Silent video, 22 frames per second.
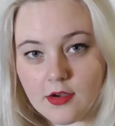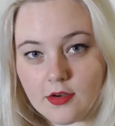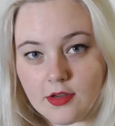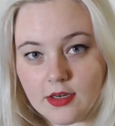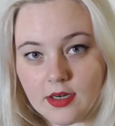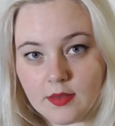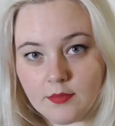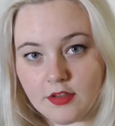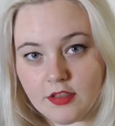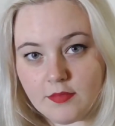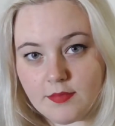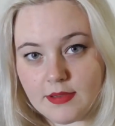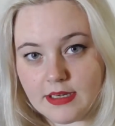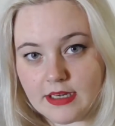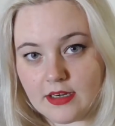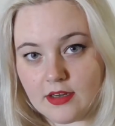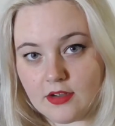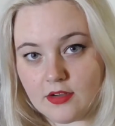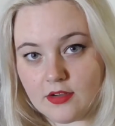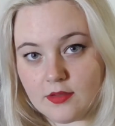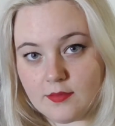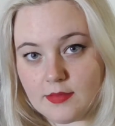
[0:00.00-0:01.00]
Und da muss man dann
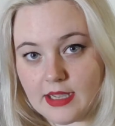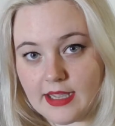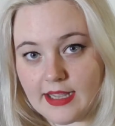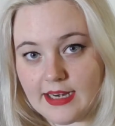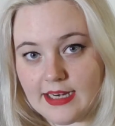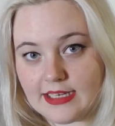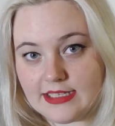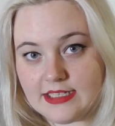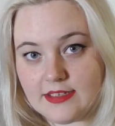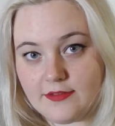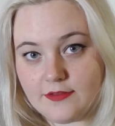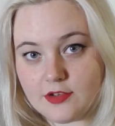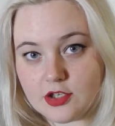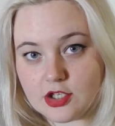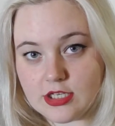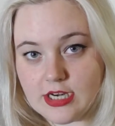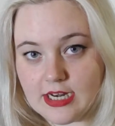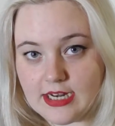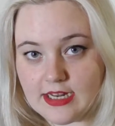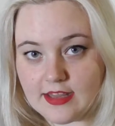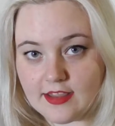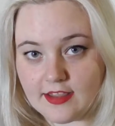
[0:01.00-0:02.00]
auch immer relativ
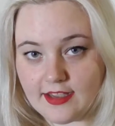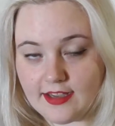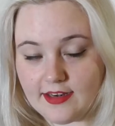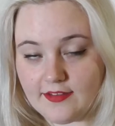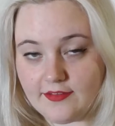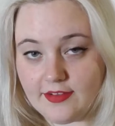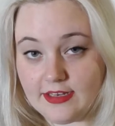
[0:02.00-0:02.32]
schnell sein,